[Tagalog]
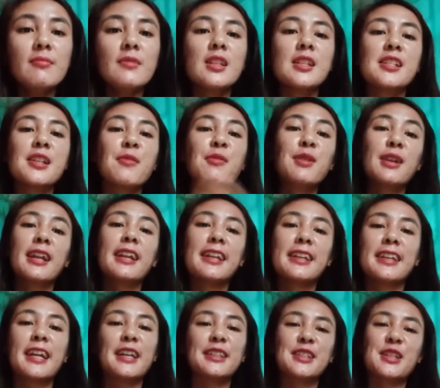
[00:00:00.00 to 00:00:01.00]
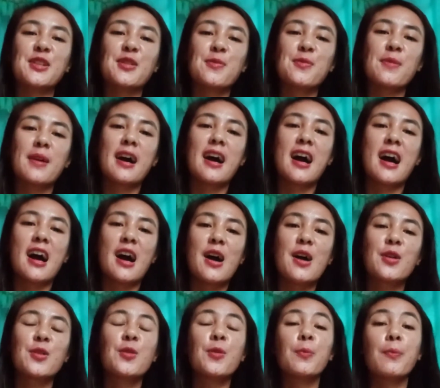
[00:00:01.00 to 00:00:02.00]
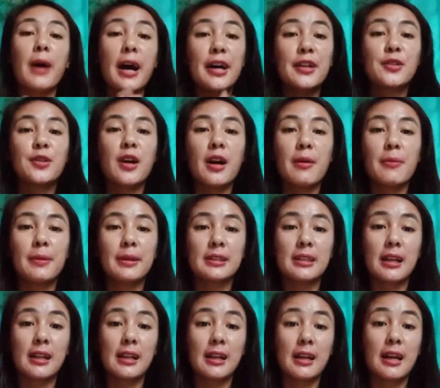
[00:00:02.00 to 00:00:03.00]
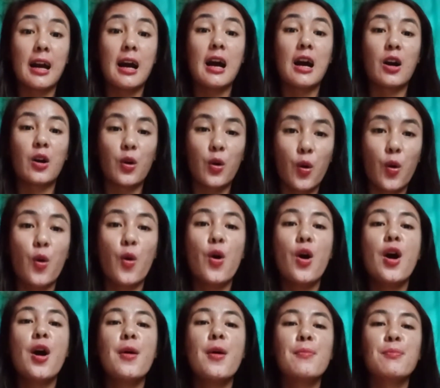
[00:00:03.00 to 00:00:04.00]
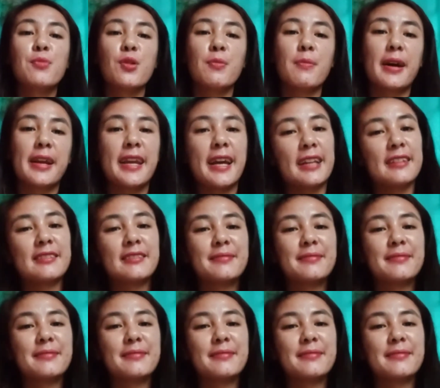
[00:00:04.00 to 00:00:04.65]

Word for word: simulan na natin yung mga kung paano nga ba talaga ako pumayat.